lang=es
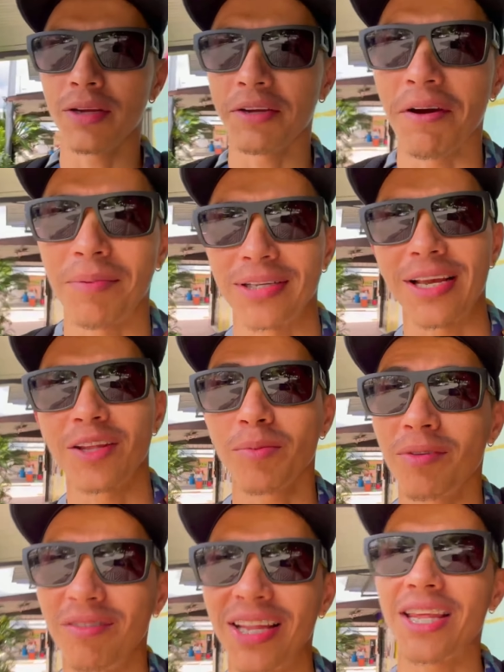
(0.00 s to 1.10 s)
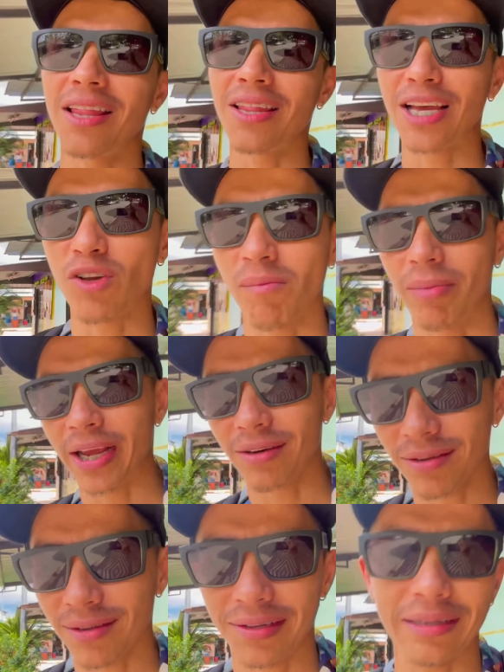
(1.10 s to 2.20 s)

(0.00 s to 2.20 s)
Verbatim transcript: iba pasando por una tienda de sombreros,